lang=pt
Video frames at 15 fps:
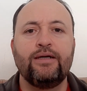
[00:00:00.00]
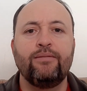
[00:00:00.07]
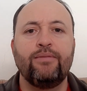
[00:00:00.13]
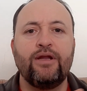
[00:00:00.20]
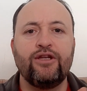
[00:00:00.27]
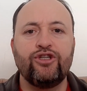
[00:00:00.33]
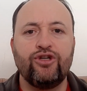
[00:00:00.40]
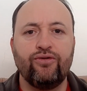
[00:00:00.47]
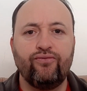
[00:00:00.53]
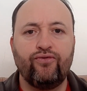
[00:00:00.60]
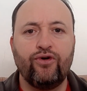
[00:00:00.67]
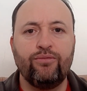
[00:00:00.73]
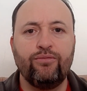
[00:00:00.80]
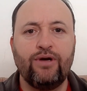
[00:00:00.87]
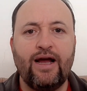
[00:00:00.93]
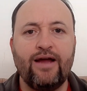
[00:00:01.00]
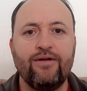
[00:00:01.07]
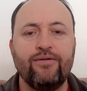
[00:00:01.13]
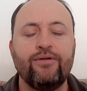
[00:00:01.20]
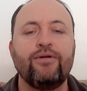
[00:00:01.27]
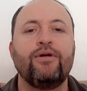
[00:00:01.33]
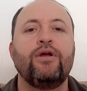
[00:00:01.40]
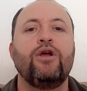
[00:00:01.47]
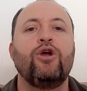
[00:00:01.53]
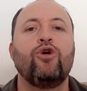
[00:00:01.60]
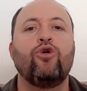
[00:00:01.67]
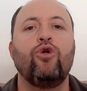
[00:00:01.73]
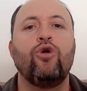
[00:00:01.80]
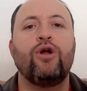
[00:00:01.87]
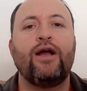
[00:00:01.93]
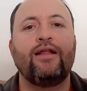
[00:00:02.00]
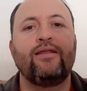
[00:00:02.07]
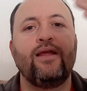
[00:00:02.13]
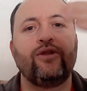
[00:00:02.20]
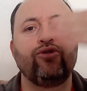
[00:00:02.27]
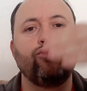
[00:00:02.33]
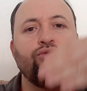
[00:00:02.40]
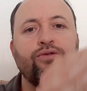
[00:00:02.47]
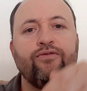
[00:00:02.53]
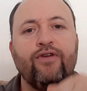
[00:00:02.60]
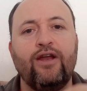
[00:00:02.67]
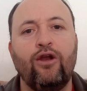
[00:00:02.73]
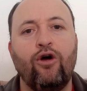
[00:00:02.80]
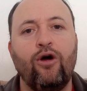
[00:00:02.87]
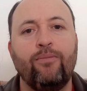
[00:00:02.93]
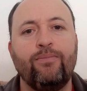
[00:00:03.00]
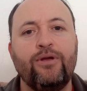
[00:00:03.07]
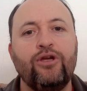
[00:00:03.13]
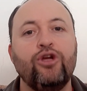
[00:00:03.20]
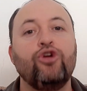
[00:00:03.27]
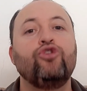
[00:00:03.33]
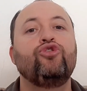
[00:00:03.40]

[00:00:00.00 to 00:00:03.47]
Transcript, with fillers: preencher um formulário, colocar dentro de um envelope,